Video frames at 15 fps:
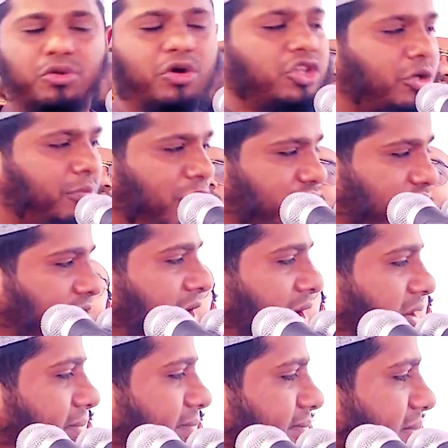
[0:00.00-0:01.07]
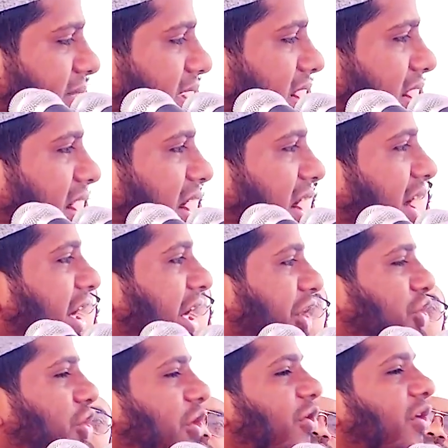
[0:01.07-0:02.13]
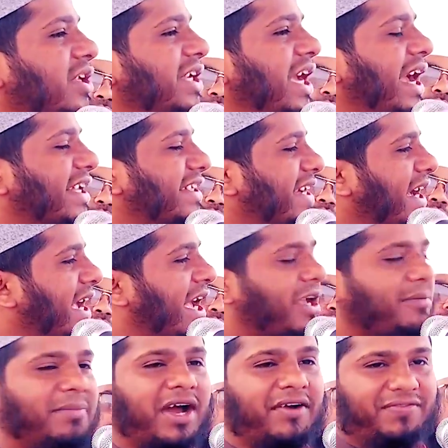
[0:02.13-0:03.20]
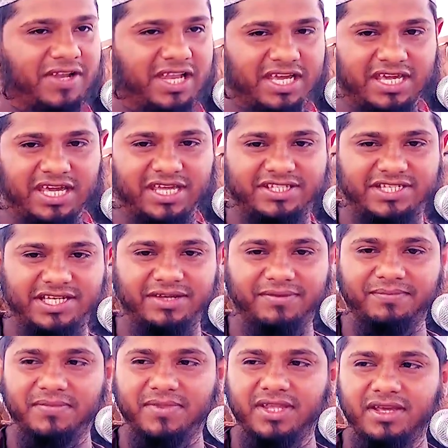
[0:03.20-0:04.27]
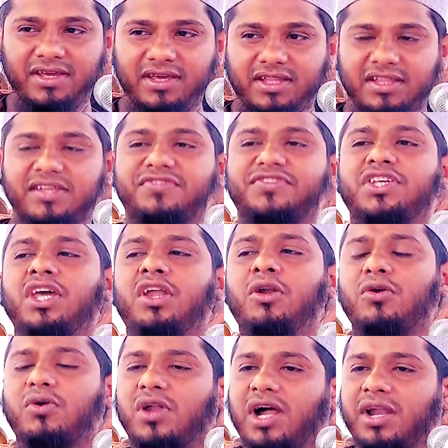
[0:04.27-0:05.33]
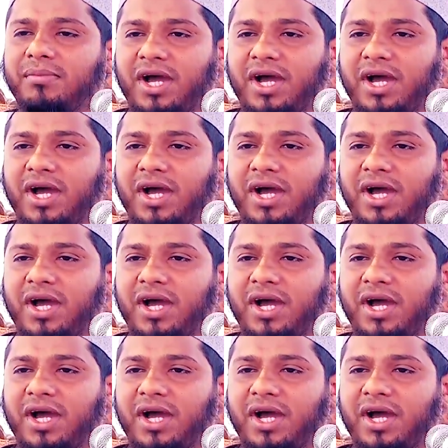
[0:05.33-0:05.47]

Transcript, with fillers: গত বছর কিশোরগঞ্জ এক জায়গায় এক মাহফিলে গিয়েছি তফসিরুল কোরআন